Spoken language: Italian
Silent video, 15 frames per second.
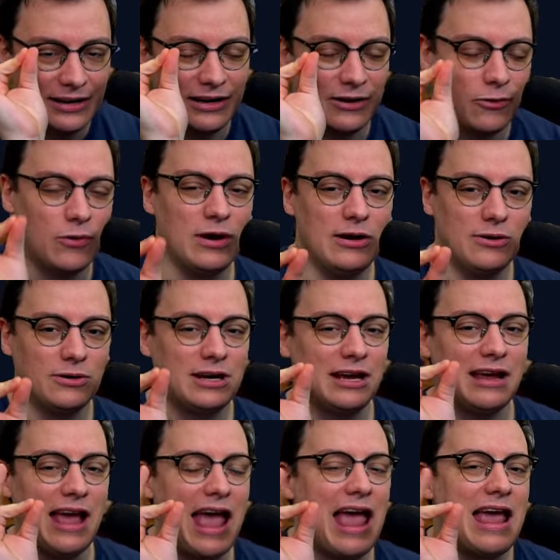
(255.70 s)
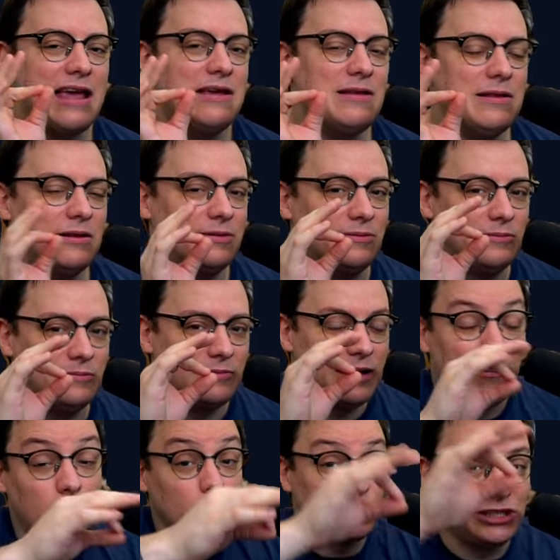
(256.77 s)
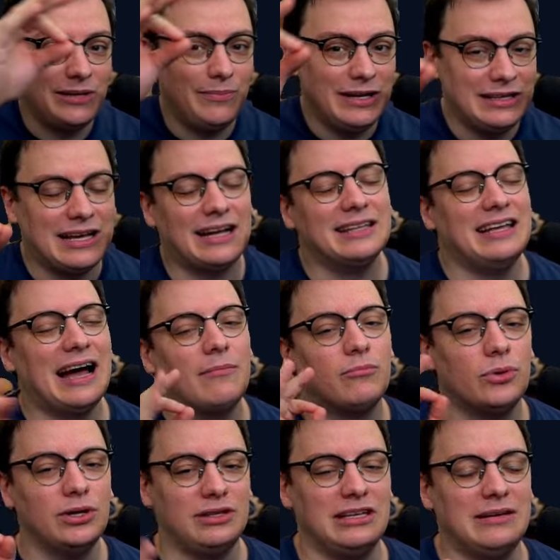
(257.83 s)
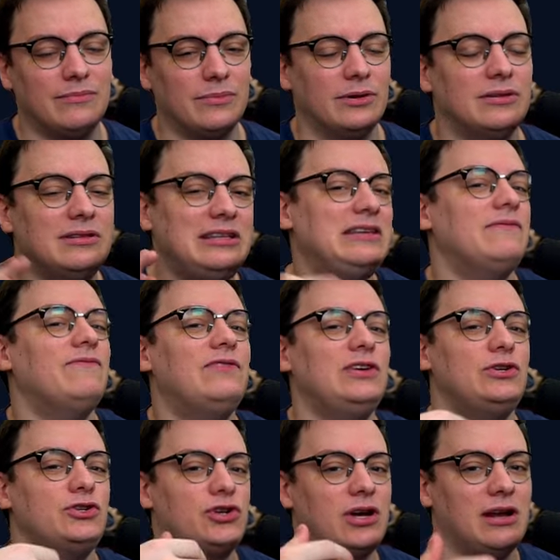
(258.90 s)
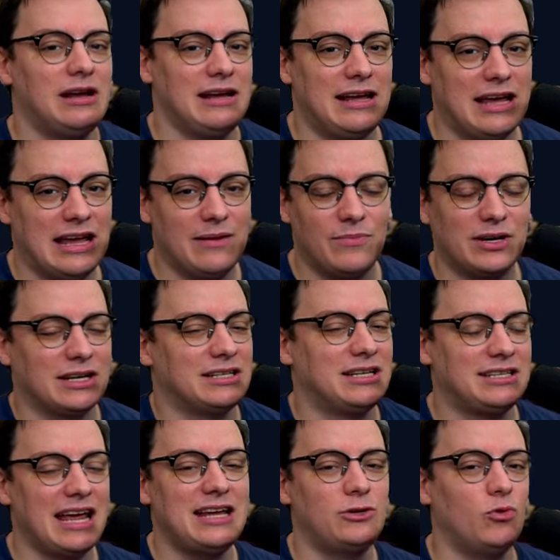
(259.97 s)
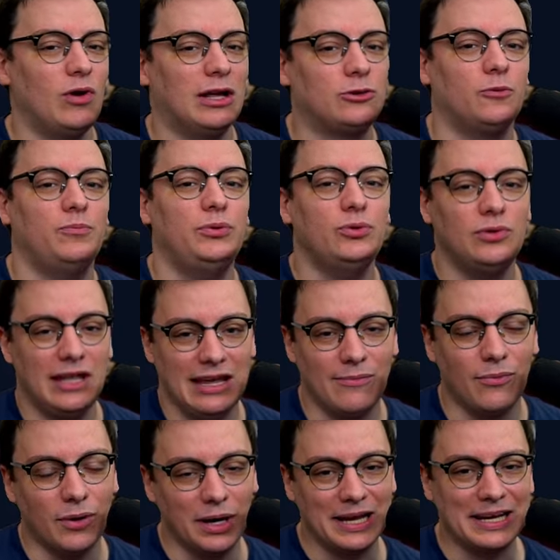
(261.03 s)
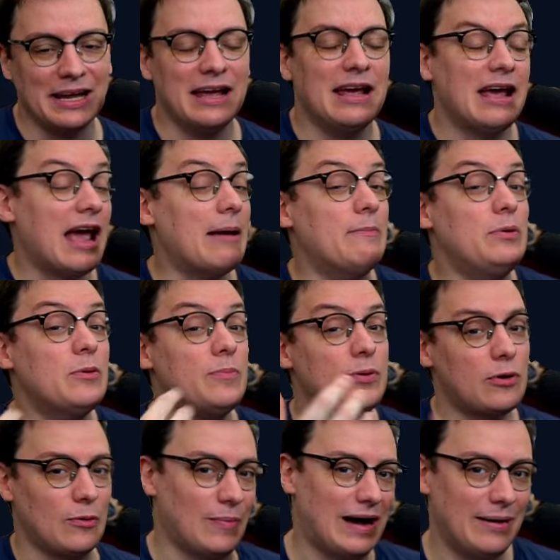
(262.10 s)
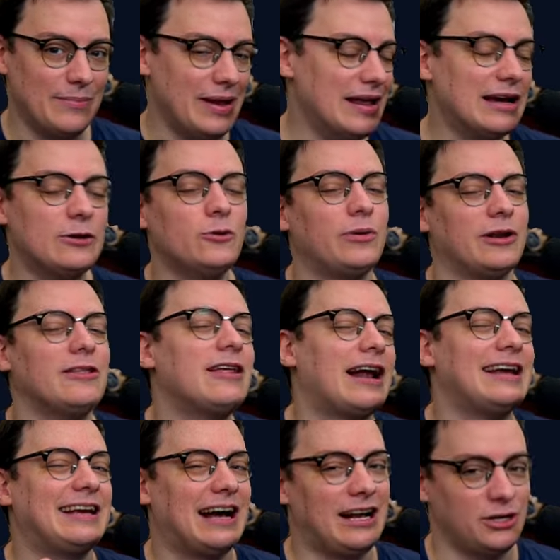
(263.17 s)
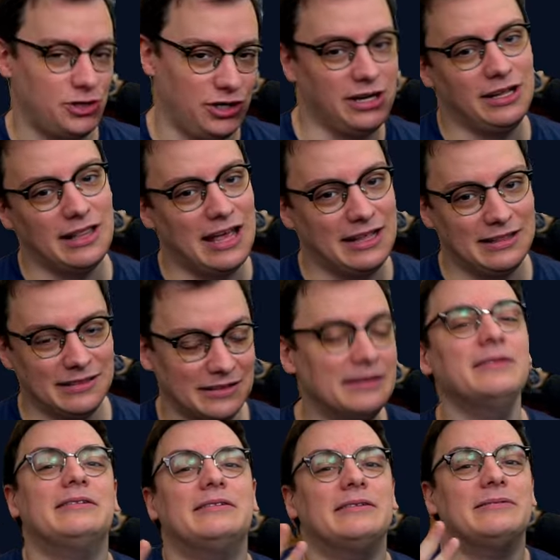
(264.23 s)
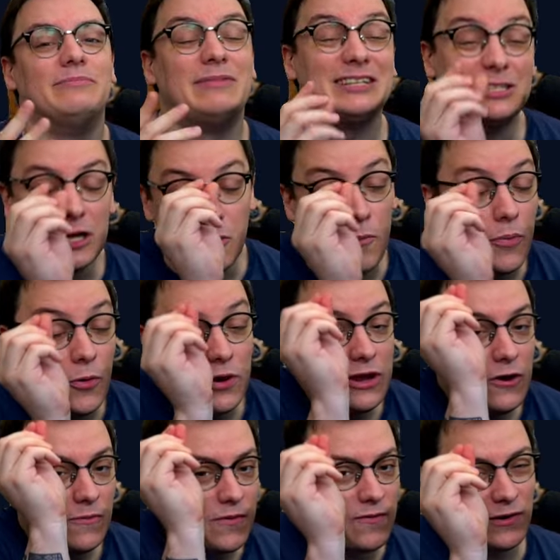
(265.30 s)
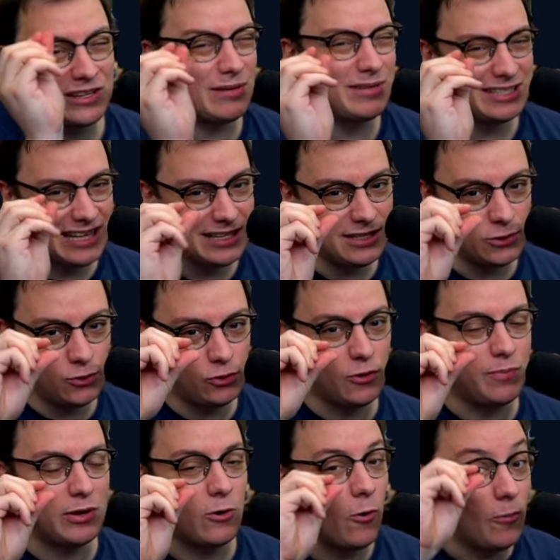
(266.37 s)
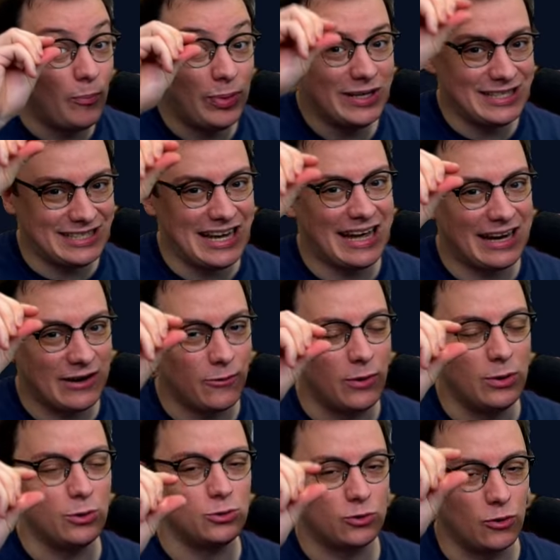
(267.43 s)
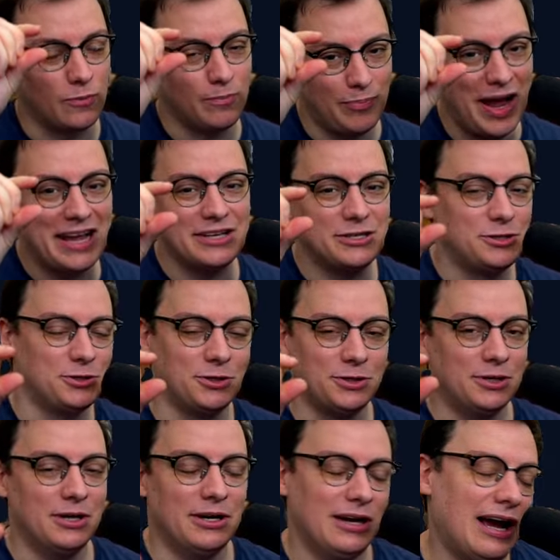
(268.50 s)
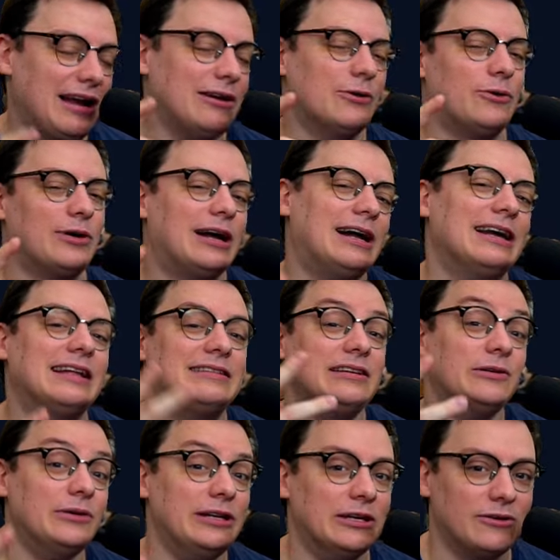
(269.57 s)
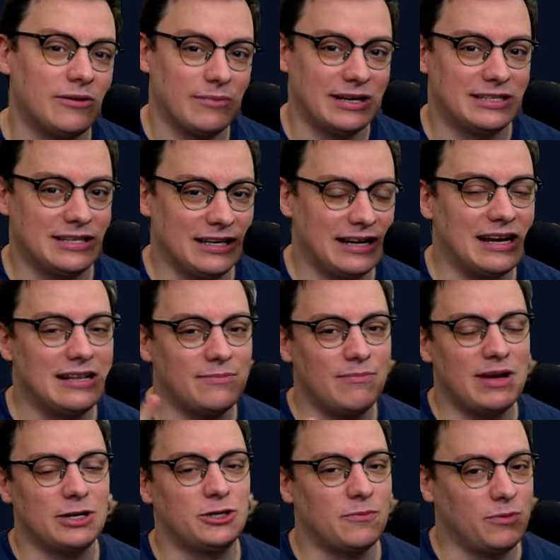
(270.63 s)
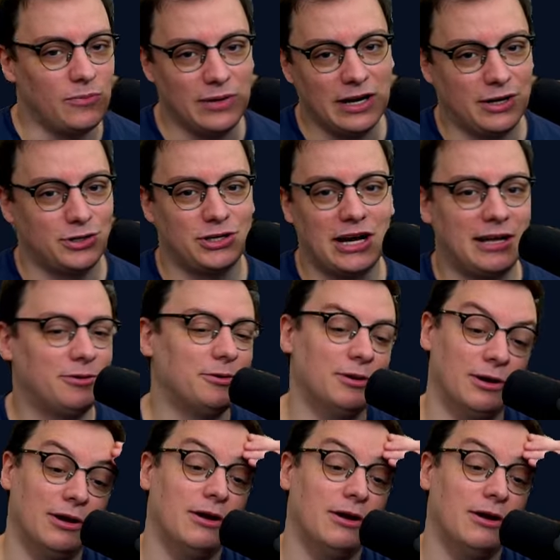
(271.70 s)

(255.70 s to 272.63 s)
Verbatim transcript: quello che è il, la possibilità di ambo i team di vincere il game, perché se sei sul lato più debole è più probabile che tu prenderai calci nei denti, ma se sei un pochino più forte abbastanza giusto per compensare quello scompenso, allora la teoria dovrebbe essere che il match è più bilanciato.